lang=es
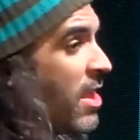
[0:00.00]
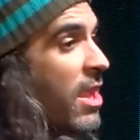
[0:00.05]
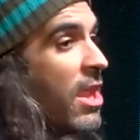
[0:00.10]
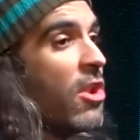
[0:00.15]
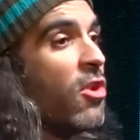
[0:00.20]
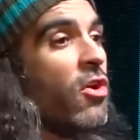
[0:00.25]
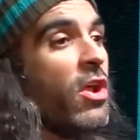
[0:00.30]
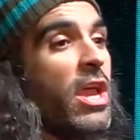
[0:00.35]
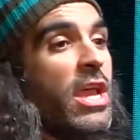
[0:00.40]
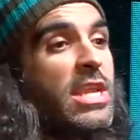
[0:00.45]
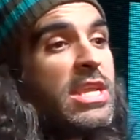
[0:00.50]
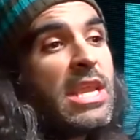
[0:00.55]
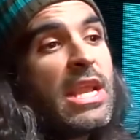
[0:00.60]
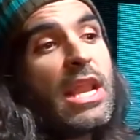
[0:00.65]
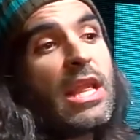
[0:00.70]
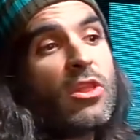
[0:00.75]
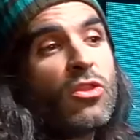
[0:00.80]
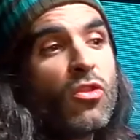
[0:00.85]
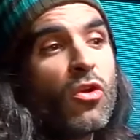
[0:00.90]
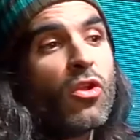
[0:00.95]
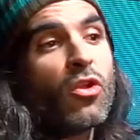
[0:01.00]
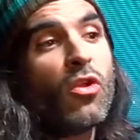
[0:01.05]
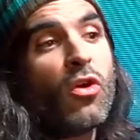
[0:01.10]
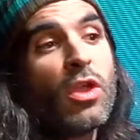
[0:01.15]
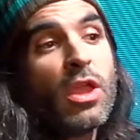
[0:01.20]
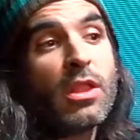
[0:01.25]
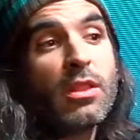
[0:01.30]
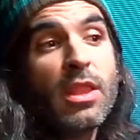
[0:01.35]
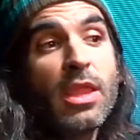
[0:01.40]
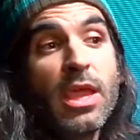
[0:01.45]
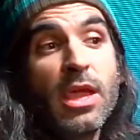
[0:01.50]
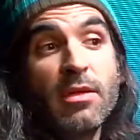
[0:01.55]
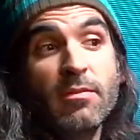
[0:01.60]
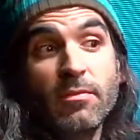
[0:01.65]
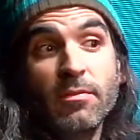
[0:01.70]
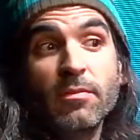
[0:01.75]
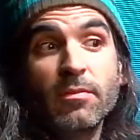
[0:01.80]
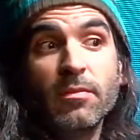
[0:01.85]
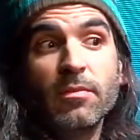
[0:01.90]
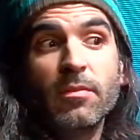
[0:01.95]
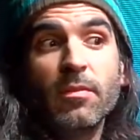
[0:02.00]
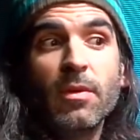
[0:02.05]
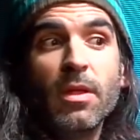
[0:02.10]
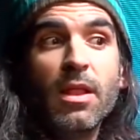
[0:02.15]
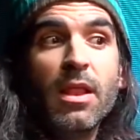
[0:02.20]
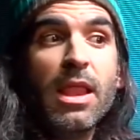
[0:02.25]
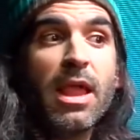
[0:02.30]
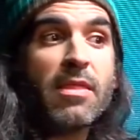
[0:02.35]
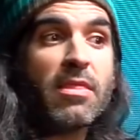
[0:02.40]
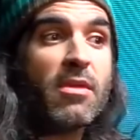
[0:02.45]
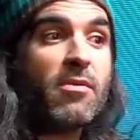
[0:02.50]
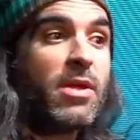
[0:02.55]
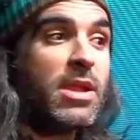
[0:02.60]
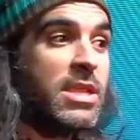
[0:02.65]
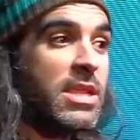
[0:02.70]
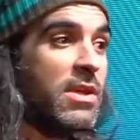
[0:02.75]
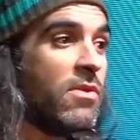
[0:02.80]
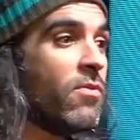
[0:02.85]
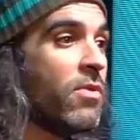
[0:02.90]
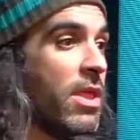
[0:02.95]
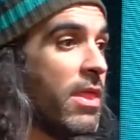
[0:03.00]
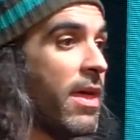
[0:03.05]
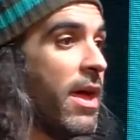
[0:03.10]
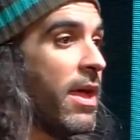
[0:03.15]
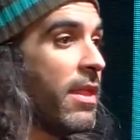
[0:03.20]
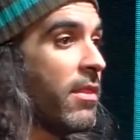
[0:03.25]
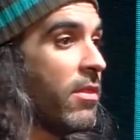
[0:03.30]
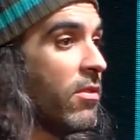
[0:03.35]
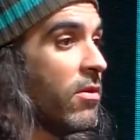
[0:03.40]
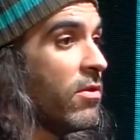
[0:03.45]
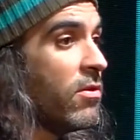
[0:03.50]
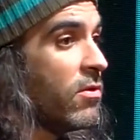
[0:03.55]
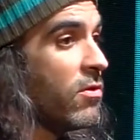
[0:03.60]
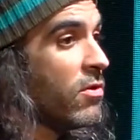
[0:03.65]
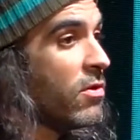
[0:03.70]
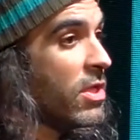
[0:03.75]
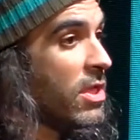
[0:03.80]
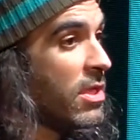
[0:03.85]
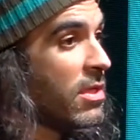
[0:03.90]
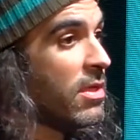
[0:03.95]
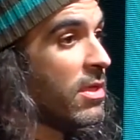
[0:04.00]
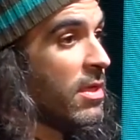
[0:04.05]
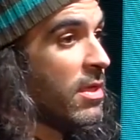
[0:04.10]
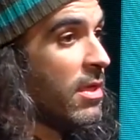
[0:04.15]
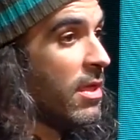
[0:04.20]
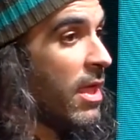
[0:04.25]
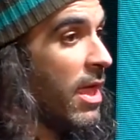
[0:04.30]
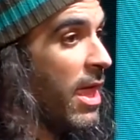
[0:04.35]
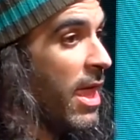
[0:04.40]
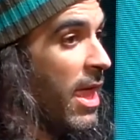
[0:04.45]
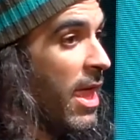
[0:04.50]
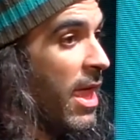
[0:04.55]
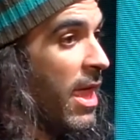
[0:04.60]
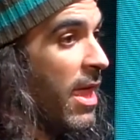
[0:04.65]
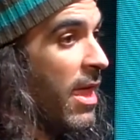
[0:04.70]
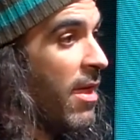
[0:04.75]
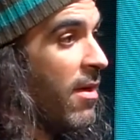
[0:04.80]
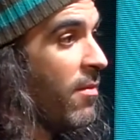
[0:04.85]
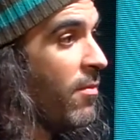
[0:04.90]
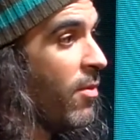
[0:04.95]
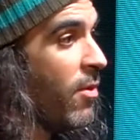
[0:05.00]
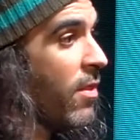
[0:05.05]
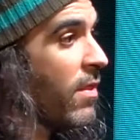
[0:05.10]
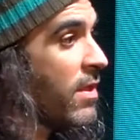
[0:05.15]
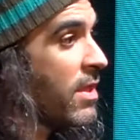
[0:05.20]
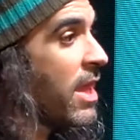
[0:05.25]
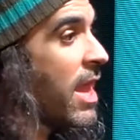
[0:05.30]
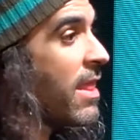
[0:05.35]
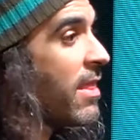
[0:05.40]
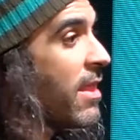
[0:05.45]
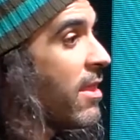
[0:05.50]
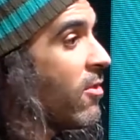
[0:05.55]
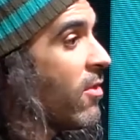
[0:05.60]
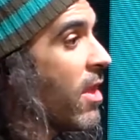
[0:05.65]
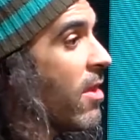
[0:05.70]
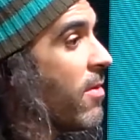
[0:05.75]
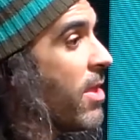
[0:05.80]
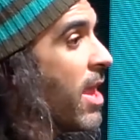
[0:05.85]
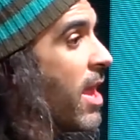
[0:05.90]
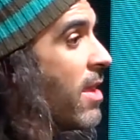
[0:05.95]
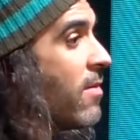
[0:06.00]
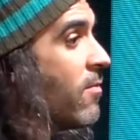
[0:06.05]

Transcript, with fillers: y lo que es el entorno hoy en día, la ciberseguridad. Hoy, eh, por desgracia, todavía